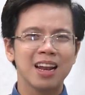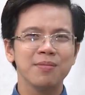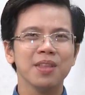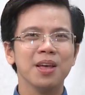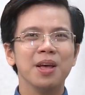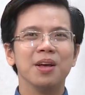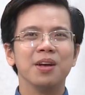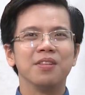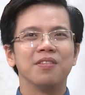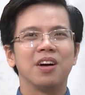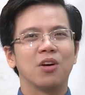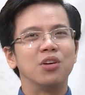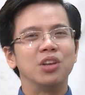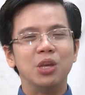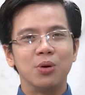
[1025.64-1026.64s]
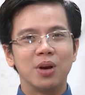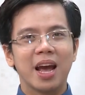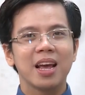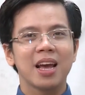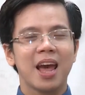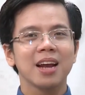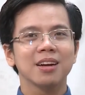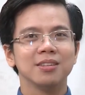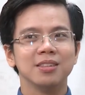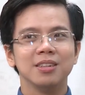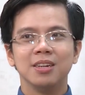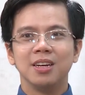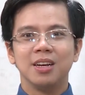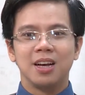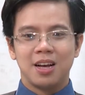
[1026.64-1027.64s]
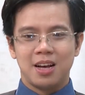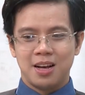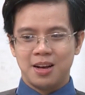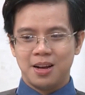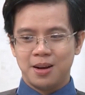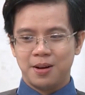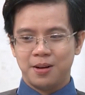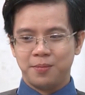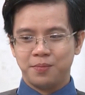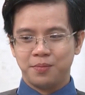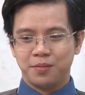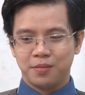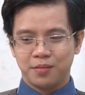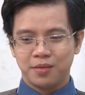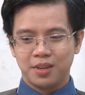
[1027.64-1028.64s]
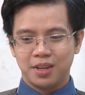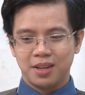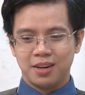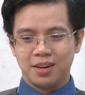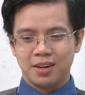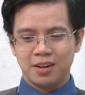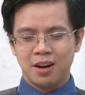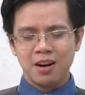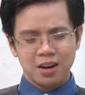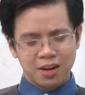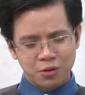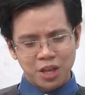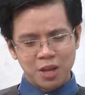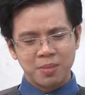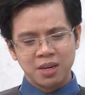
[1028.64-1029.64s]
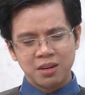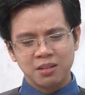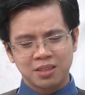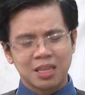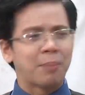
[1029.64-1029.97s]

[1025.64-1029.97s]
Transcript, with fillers: lắm và còn nhiều cái khác nữa uh, đó là lần đầu tiên mình được